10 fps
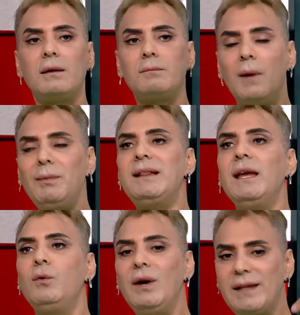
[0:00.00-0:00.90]
ما
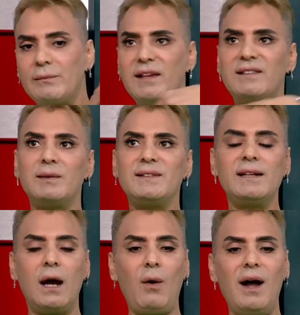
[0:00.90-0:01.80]
بتلاقي وحده عم تهز
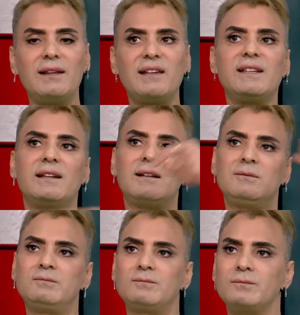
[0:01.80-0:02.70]
بصدرها او عارضه صدرها
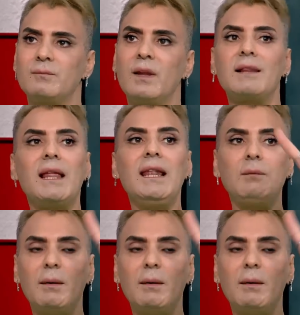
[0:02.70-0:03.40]
طلع